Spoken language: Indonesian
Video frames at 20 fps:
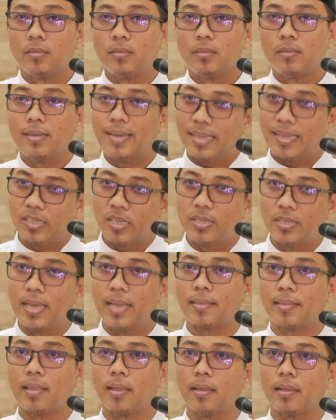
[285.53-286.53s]
dengan
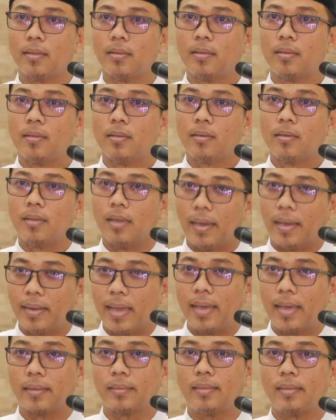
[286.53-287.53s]
senjata, dengan
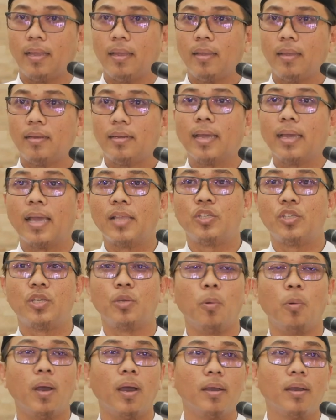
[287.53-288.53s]
harta, dengan
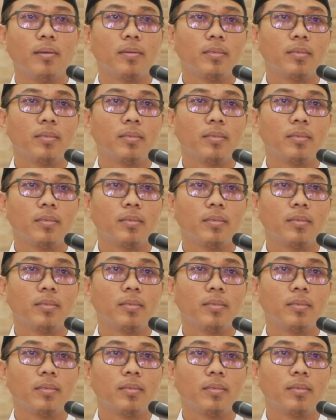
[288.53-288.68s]
jiwa.